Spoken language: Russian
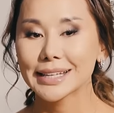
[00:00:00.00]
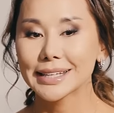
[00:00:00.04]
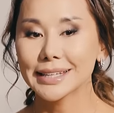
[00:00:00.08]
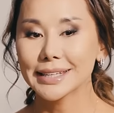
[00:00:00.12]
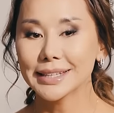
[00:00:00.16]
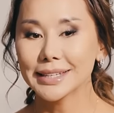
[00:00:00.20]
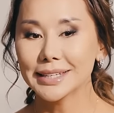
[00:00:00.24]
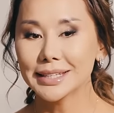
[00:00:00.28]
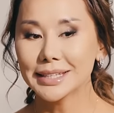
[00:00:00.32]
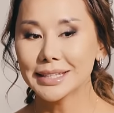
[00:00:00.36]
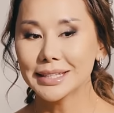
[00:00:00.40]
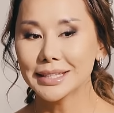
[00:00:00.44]

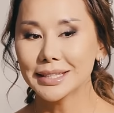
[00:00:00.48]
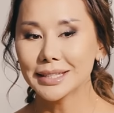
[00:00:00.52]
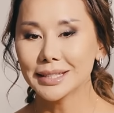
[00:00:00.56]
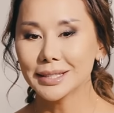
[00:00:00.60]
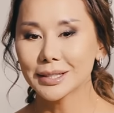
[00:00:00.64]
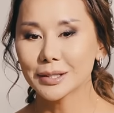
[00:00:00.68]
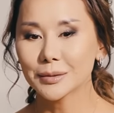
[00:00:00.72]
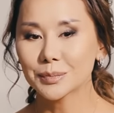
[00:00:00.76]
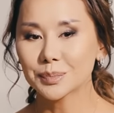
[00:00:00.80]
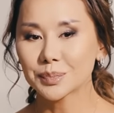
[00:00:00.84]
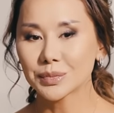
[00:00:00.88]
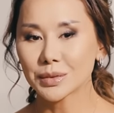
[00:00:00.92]

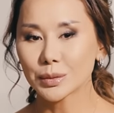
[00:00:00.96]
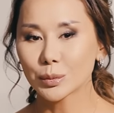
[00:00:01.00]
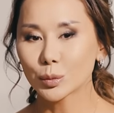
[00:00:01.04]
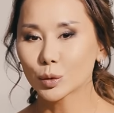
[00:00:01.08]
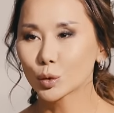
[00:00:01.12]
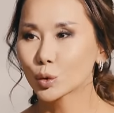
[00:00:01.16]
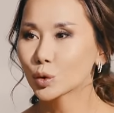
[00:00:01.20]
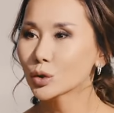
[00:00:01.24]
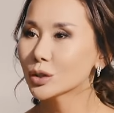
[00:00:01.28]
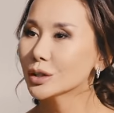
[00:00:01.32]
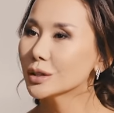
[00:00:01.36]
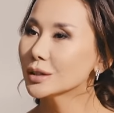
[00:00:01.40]
И
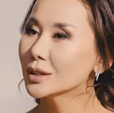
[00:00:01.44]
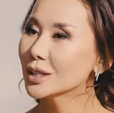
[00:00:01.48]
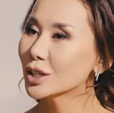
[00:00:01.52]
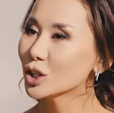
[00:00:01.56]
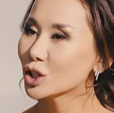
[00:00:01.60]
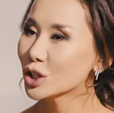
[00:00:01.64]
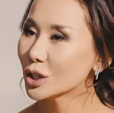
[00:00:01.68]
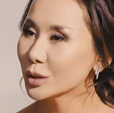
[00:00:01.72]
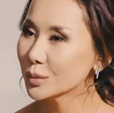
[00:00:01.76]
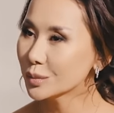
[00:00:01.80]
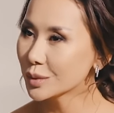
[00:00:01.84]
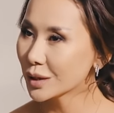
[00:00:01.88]
многие
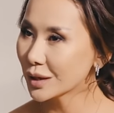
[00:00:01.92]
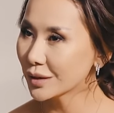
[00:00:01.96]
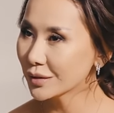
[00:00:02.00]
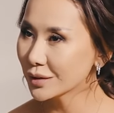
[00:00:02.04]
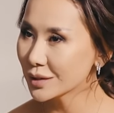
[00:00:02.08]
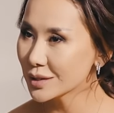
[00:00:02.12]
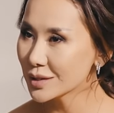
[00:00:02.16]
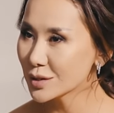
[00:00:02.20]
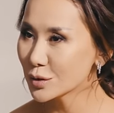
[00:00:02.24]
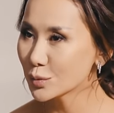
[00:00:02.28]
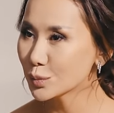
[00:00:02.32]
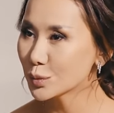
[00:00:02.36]
даже
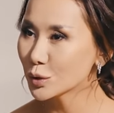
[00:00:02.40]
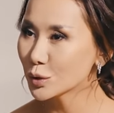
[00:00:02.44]
отправились в